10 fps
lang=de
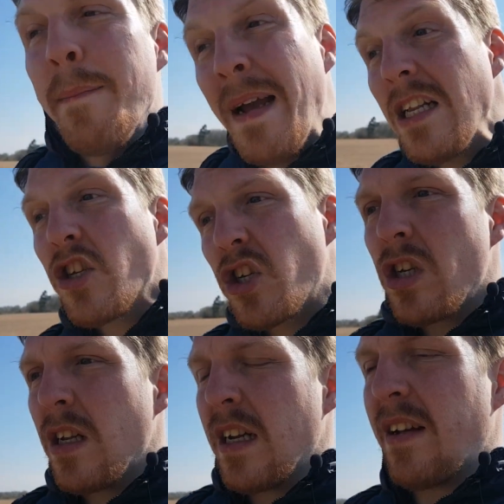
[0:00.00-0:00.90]

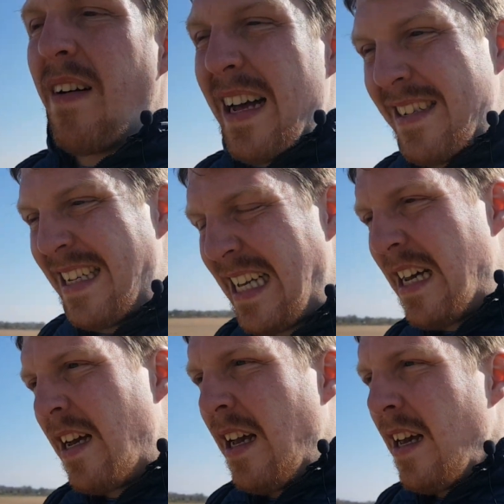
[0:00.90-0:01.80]
Menschen
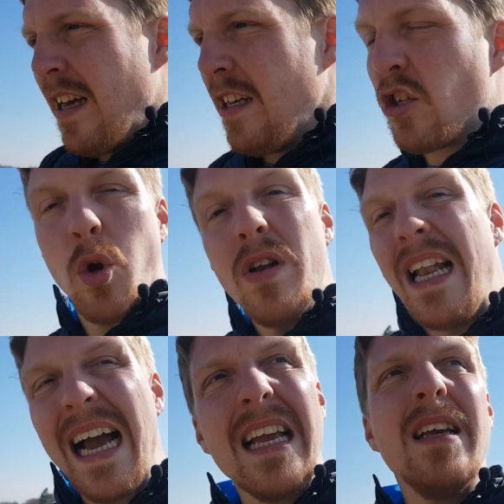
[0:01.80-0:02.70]
quasi schon
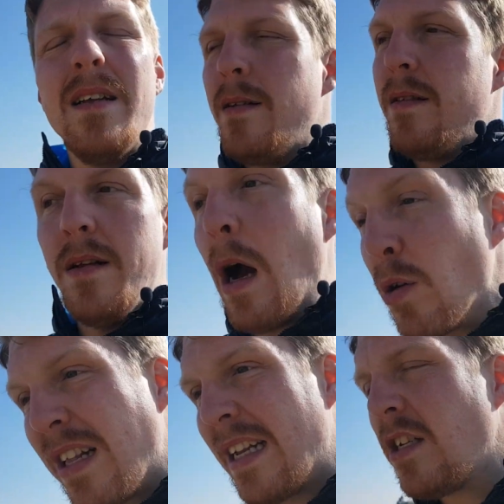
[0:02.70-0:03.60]
lange, äh,
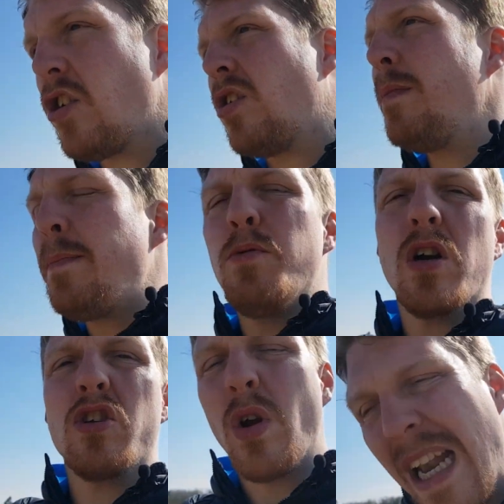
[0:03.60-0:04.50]
ausländische
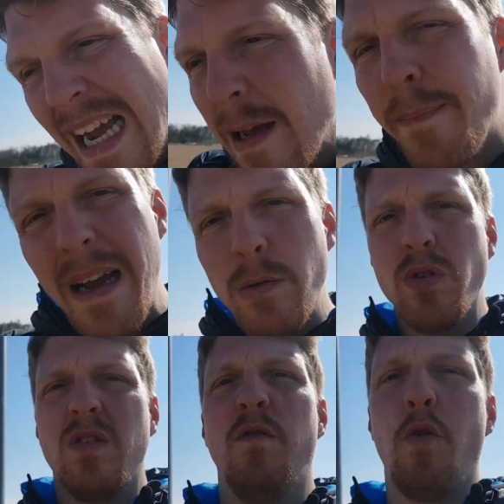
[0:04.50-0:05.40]
Mitbürger schon lange bei
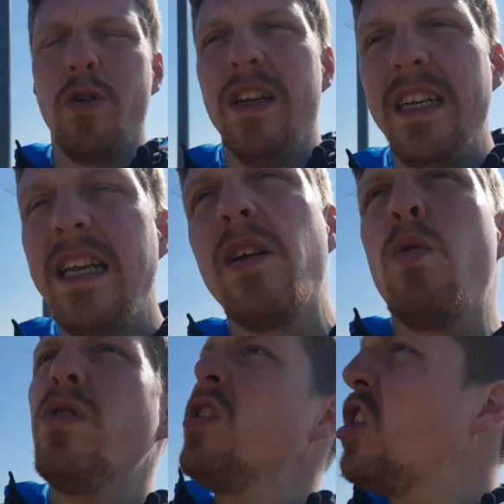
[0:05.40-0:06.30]
uns wohnen, in den
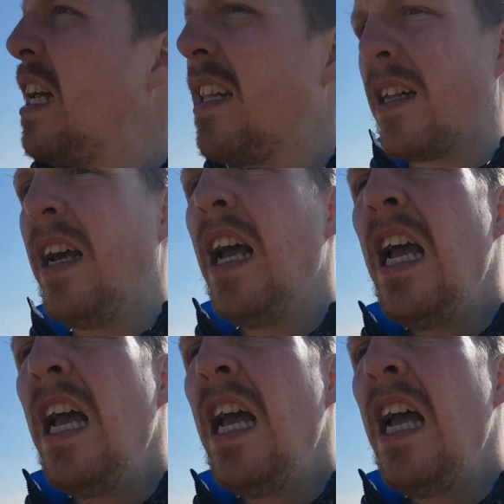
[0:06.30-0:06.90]
großen Städten,